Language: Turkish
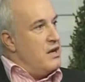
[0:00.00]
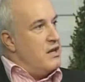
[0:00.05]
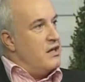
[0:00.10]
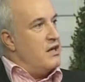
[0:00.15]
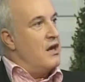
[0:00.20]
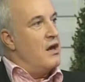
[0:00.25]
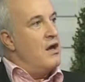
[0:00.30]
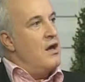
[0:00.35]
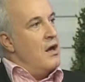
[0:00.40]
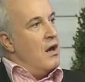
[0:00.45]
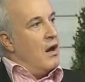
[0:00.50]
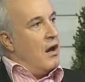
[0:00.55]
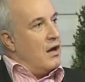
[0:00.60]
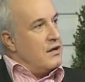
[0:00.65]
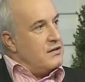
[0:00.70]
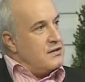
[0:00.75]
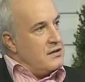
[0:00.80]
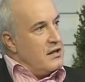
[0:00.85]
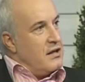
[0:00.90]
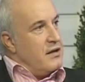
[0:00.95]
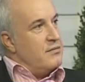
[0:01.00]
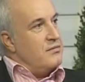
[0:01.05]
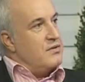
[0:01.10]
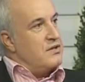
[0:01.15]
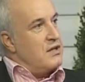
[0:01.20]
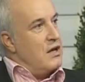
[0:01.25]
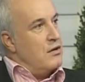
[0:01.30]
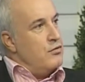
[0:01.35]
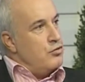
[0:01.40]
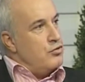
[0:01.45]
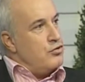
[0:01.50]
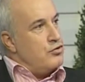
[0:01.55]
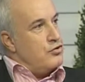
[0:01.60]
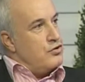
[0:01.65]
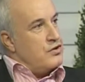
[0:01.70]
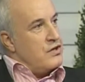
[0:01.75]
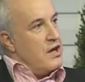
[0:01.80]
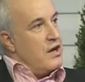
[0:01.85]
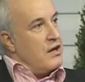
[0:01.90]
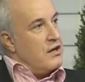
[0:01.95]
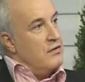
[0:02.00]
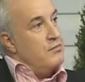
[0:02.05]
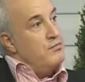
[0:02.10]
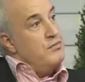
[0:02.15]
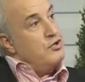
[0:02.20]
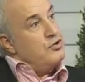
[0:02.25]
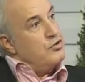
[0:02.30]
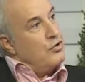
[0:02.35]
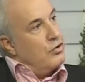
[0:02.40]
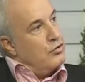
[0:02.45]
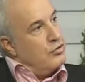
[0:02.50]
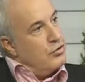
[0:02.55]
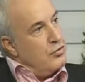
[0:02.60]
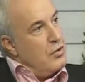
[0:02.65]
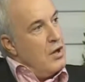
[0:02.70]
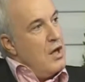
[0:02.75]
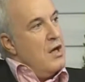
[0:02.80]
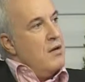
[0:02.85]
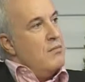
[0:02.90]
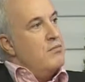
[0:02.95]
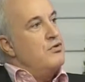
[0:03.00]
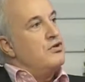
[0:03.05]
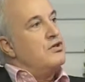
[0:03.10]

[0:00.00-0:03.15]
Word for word: bilgi hastalarımızdan 300'e yakın birçoğunun hı hı.